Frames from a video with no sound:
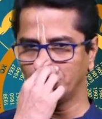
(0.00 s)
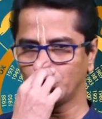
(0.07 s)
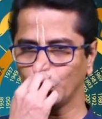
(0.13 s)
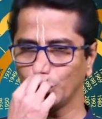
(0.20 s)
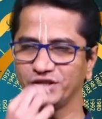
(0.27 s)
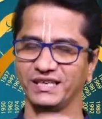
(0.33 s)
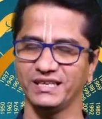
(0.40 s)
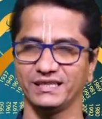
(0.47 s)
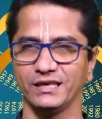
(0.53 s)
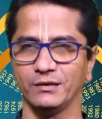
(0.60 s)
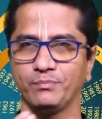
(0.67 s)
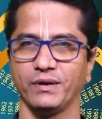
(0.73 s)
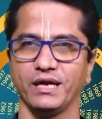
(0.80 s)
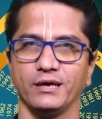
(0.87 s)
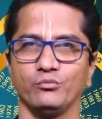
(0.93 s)
ஜோதிடத்தில்
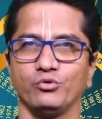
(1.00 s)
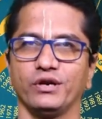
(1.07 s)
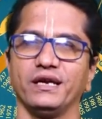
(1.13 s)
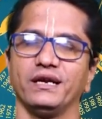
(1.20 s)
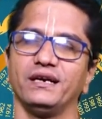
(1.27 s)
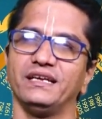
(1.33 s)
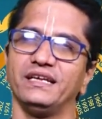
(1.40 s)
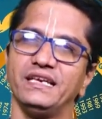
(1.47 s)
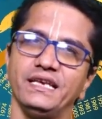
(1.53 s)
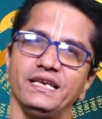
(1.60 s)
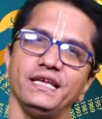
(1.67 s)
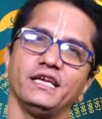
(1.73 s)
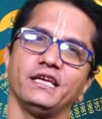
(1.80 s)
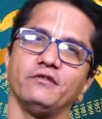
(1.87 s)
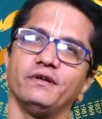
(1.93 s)
பல முறைகள்
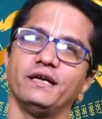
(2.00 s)
இன்னைக்கு